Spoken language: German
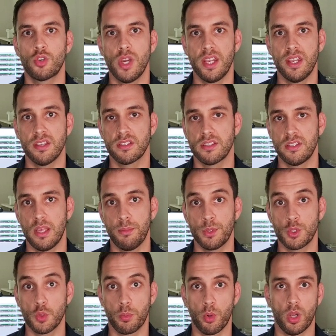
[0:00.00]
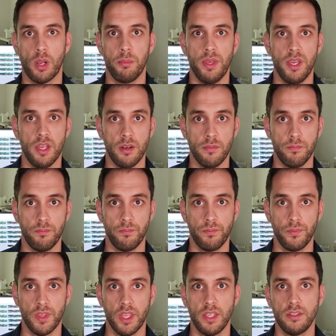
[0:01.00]
Trading-Systeme zu programmieren.
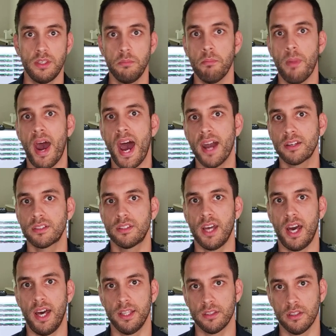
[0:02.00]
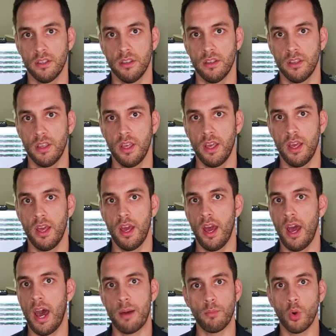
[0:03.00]
Die Marktdaten
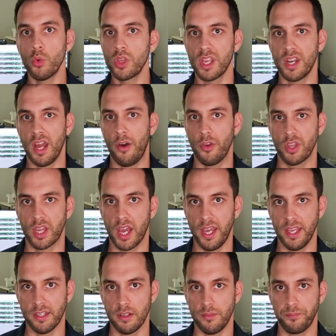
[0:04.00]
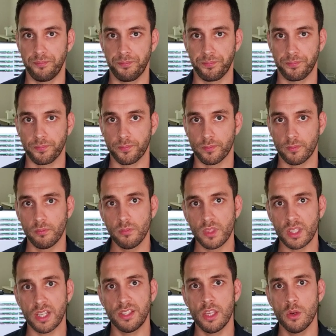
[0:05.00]
haben Ungenauigkeiten,
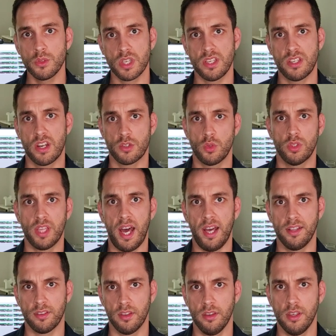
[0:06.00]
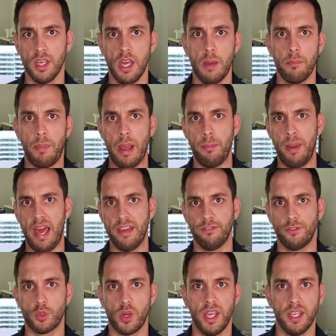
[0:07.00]
die unsere Resultate beim
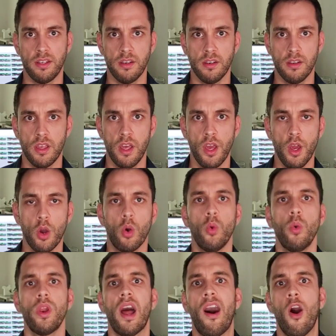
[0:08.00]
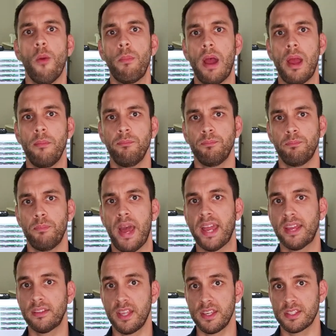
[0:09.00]
Live-Traden oder auch beim
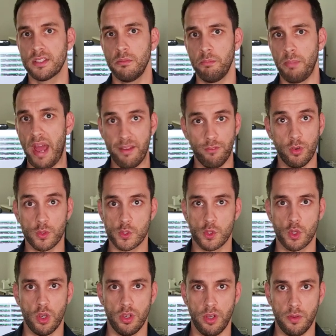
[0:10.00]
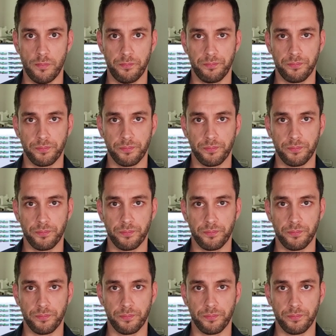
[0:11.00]
Backtesten beeinflussen können.